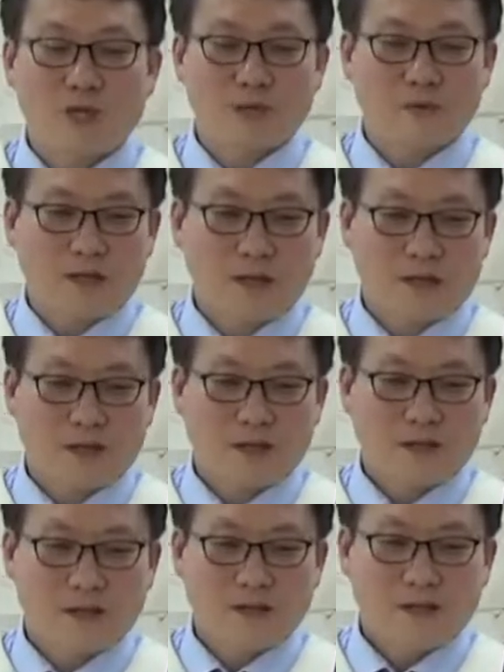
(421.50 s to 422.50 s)
게
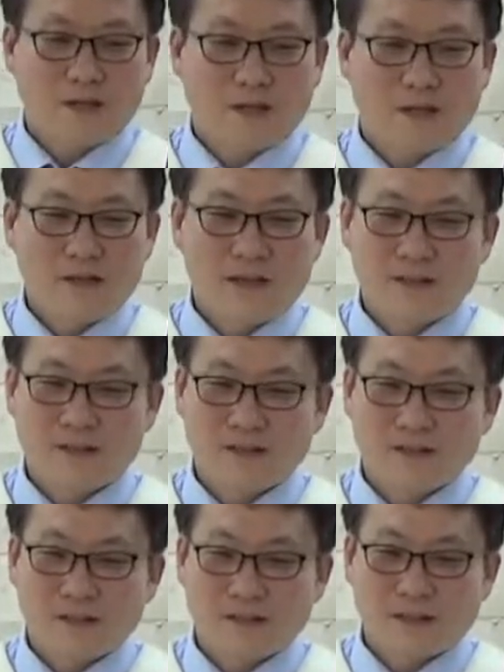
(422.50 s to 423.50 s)
맞습니까?
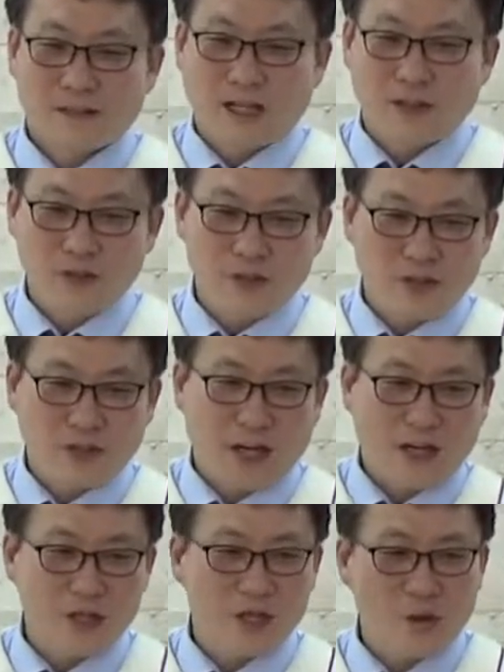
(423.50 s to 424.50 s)
그냥 가던 길을
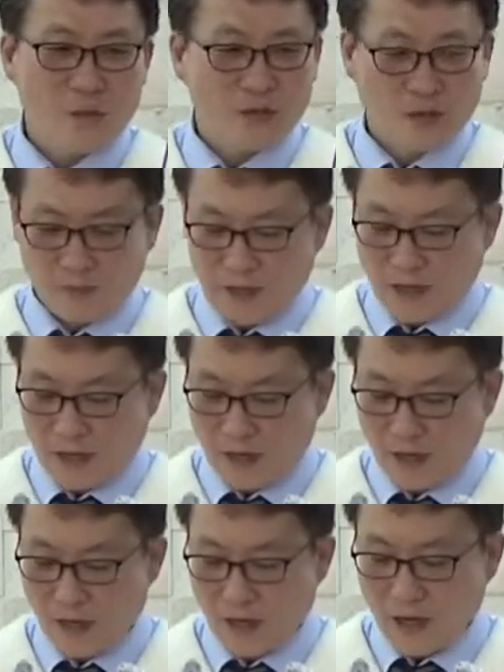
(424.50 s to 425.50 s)
가는 게
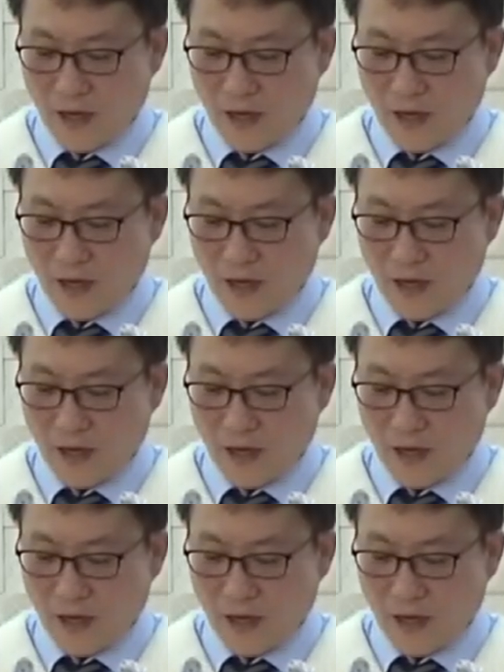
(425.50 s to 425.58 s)
맞습니까?